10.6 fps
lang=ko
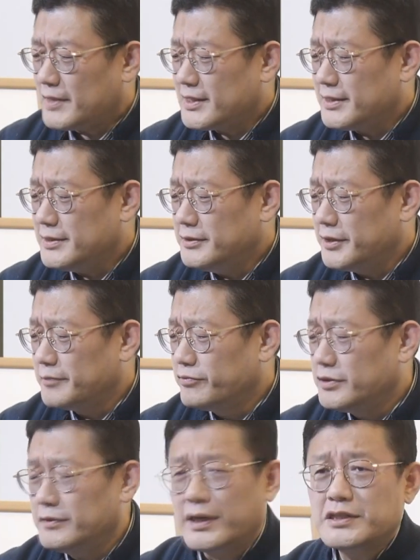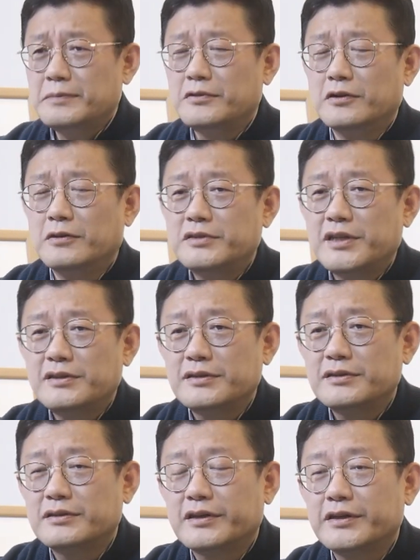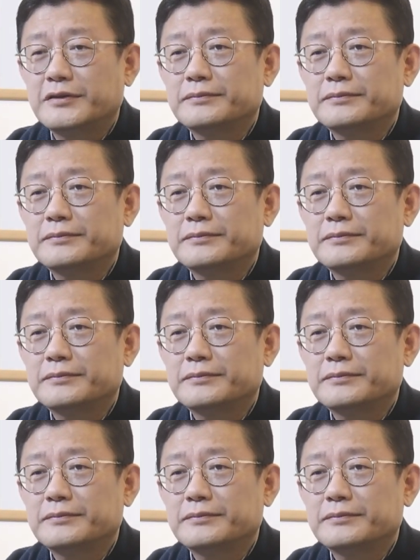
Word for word: 자신들의 무지와 아집이 너무 세셔서 그래요.